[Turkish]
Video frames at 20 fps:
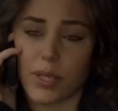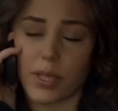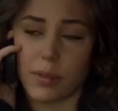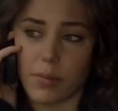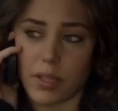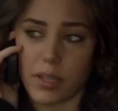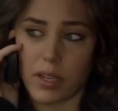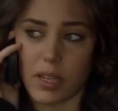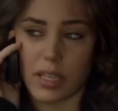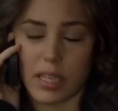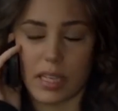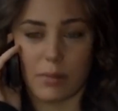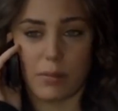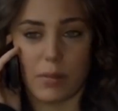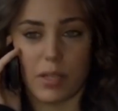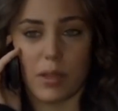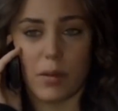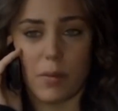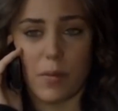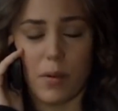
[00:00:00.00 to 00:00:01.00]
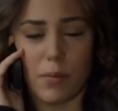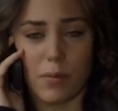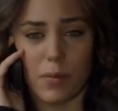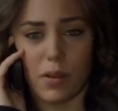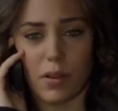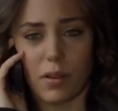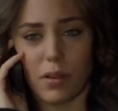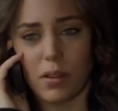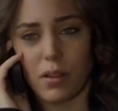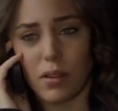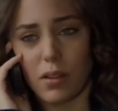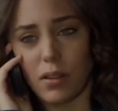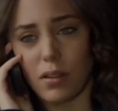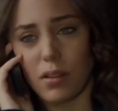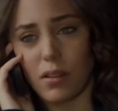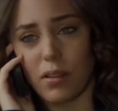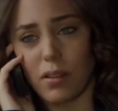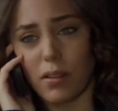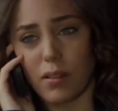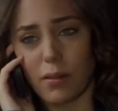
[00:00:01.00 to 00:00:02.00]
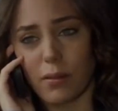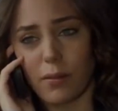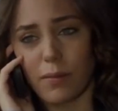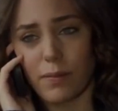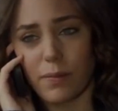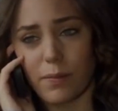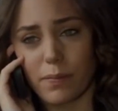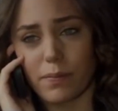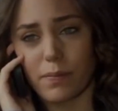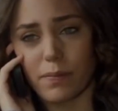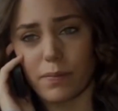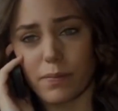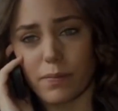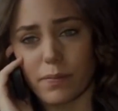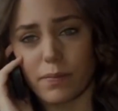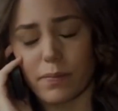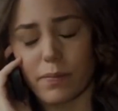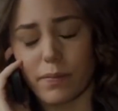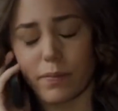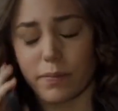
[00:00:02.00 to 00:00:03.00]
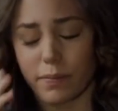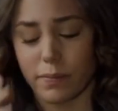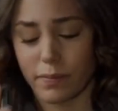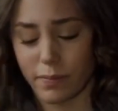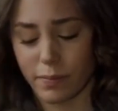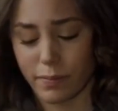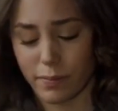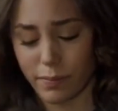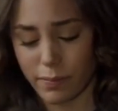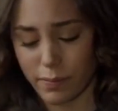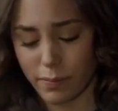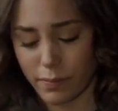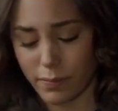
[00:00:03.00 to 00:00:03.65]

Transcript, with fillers: Beni merak etme tamam mı? Cemre, Cemre.